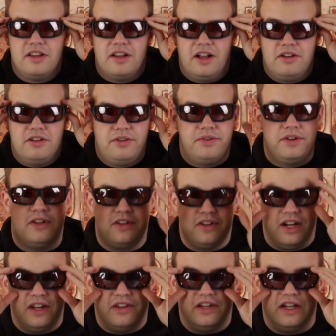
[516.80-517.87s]
Also ich finde, das
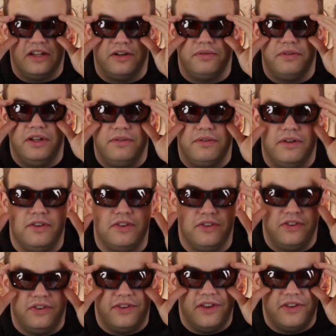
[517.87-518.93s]
Glas hat auf jeden Fall was.
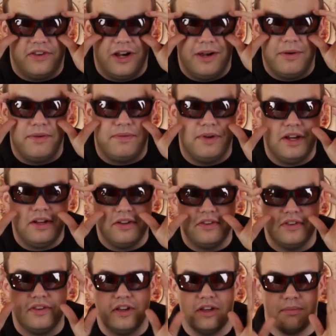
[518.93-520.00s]
Das ist derselbe Effekt. Das
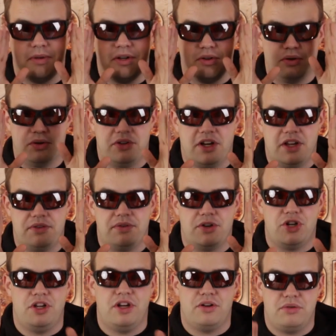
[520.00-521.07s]
ist erstmal eine
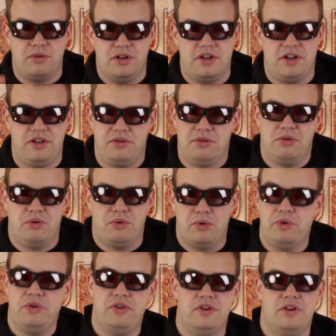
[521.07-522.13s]
Kontrastverstärkung in Richtung
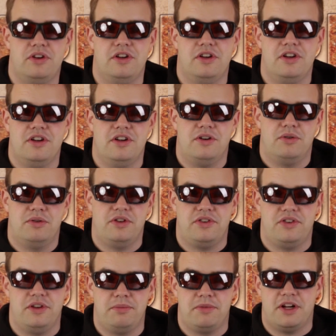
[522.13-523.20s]
Rot und es
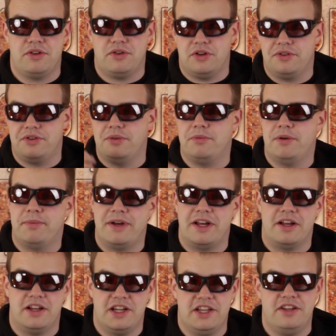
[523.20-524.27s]
nimmt halt trotzdem eine
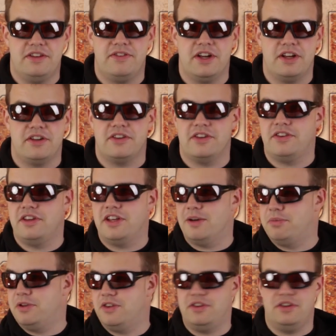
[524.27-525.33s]
Menge Licht weg. Das heißt, ich
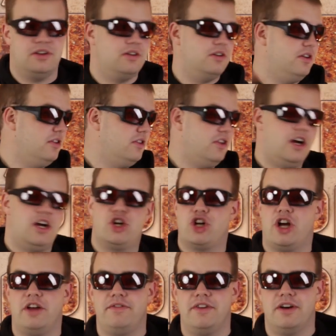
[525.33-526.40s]
habe jetzt hier ne, drei
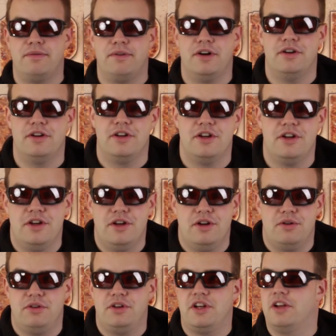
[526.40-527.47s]
Scheinwerfer
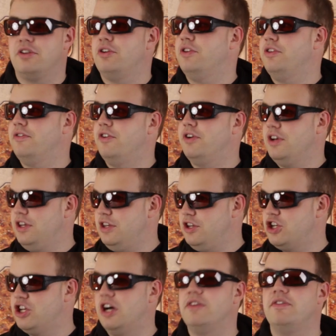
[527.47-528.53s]
und ich kann trotzdem auch in die
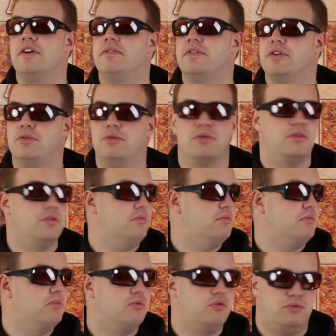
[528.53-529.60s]
Scheinwerfer gucken.
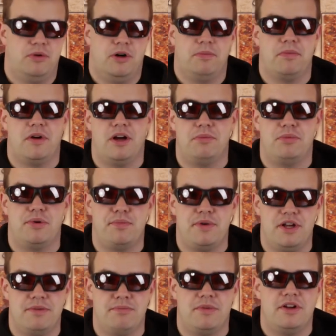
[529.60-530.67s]
Ist überhaupt kein
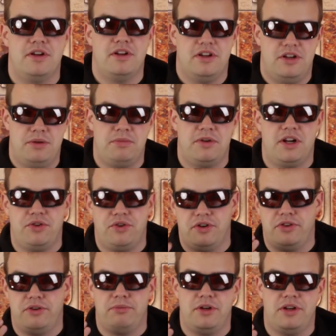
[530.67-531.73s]
Problem. Nimmt halt
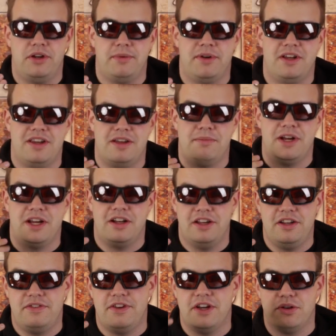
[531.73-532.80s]
trotzdem eine, eine Menge
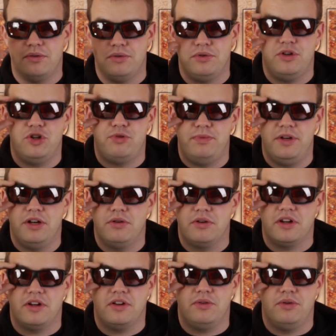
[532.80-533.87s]
Licht weg und durch die Spiegelung
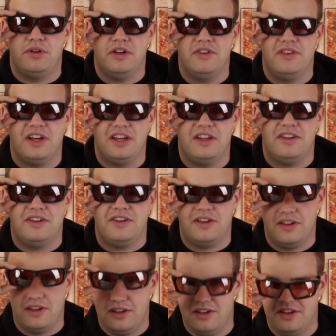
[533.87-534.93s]
natürlich erst recht.
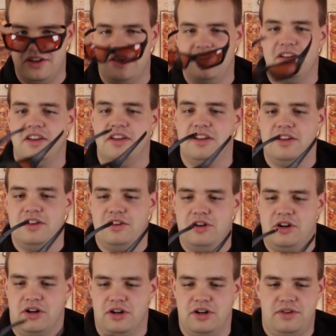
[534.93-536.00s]

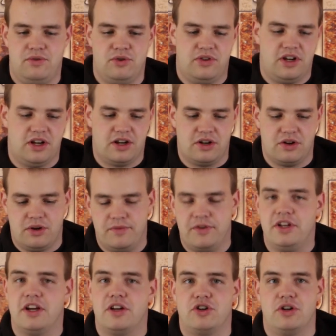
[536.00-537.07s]
Ja, ich würde sagen, dann kommen wir
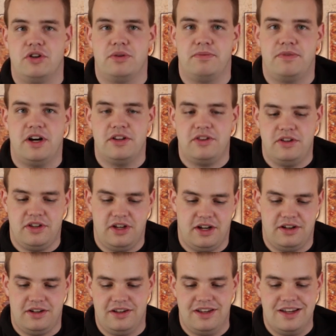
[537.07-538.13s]
direkt schon zum Fazit. Ja,
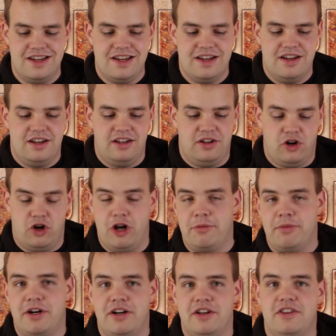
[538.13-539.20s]
die
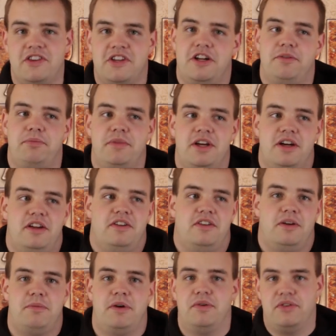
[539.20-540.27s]
Rollbar ist halt mehr, ich
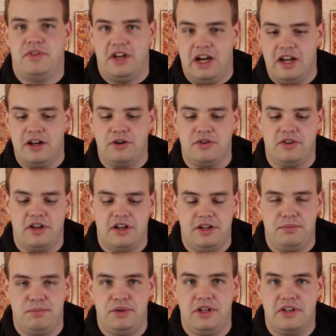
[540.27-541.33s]
sag mal, auf Style
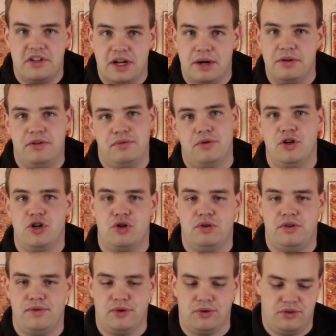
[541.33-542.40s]
ausgelegt, bietet aber die volle
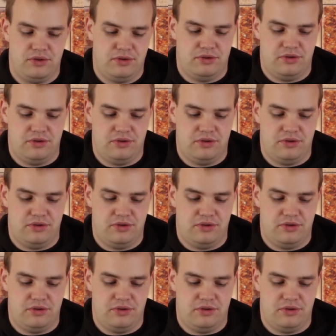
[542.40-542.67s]
Schutzfunktion